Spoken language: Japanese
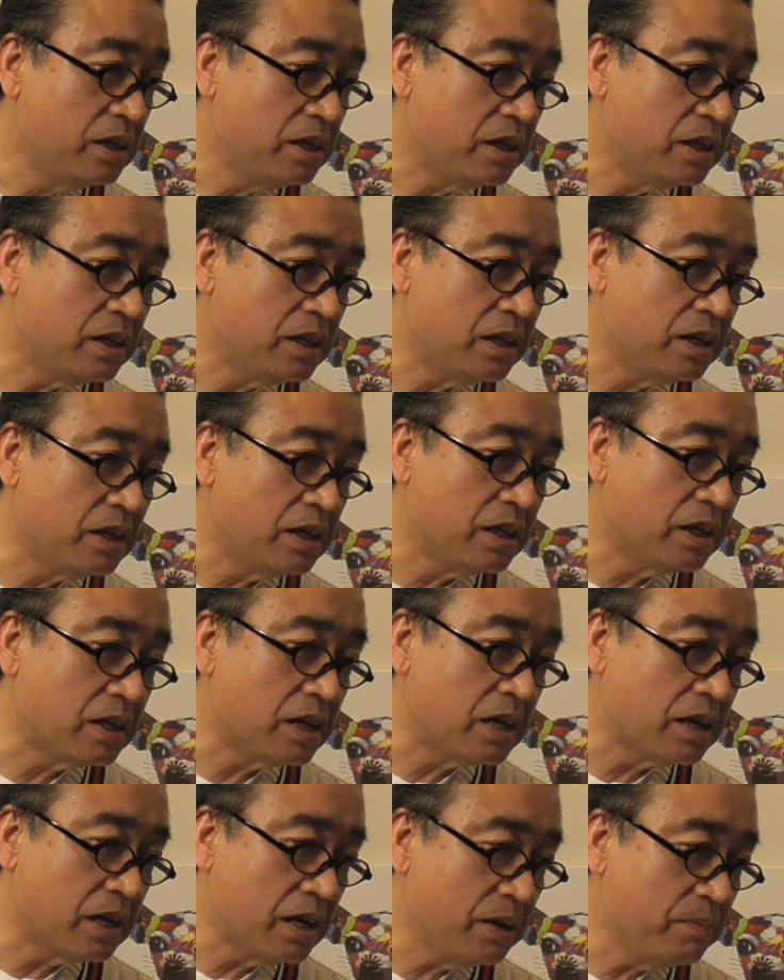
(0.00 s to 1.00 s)
え
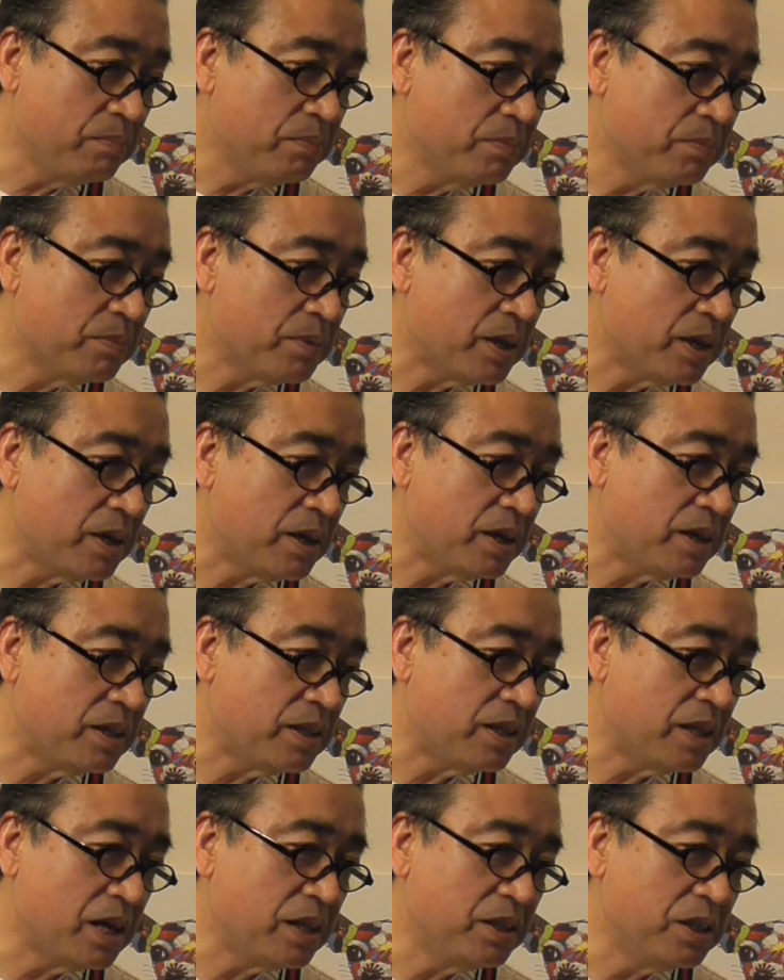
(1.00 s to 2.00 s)
かな、え
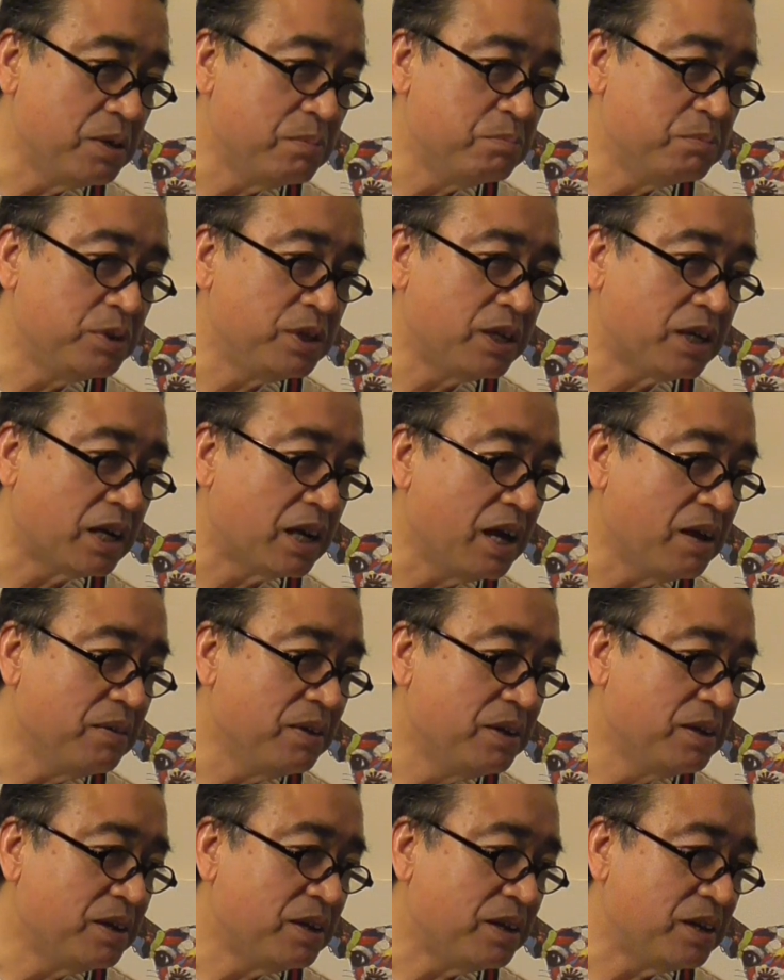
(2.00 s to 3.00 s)
何年ぶりか
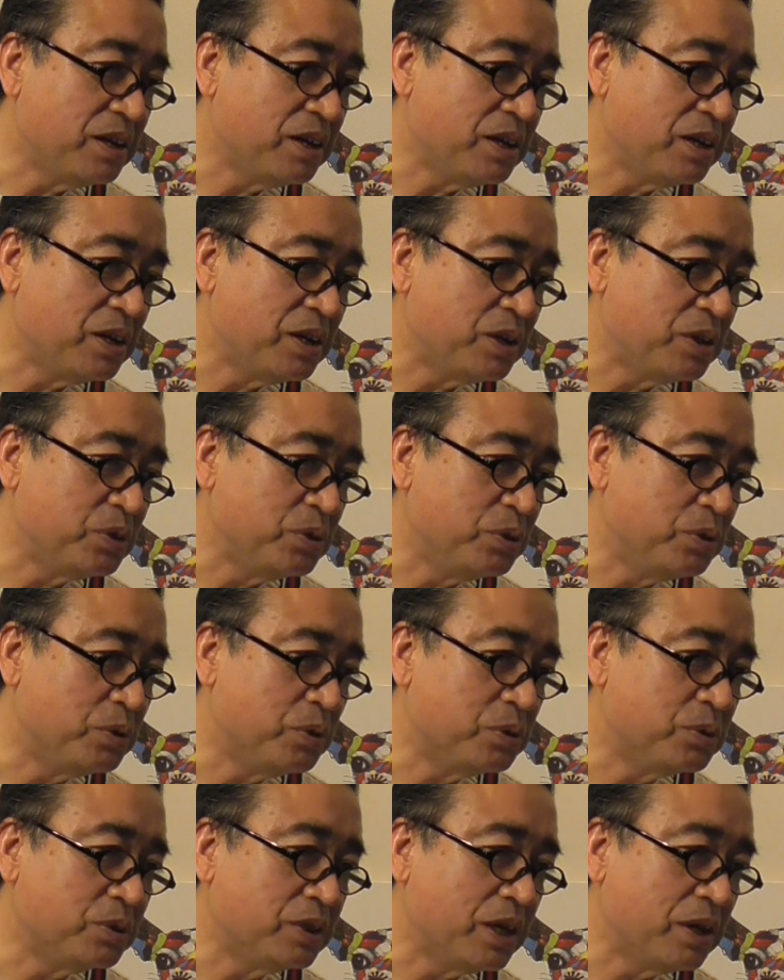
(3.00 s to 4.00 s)
な、えという
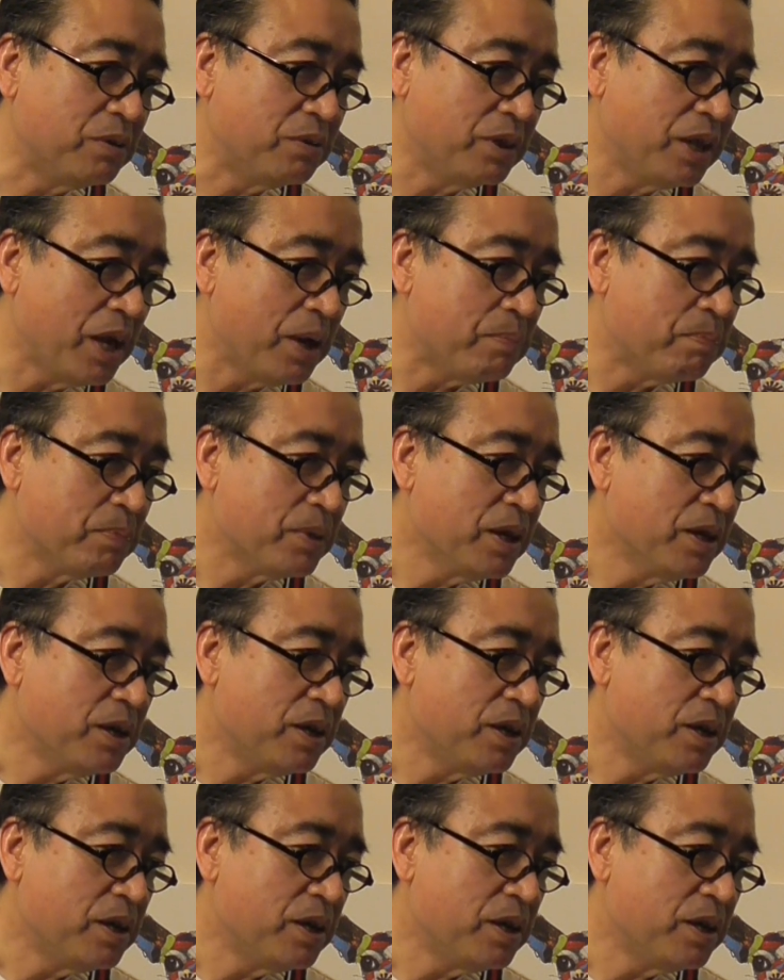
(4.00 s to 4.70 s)
ことだよね、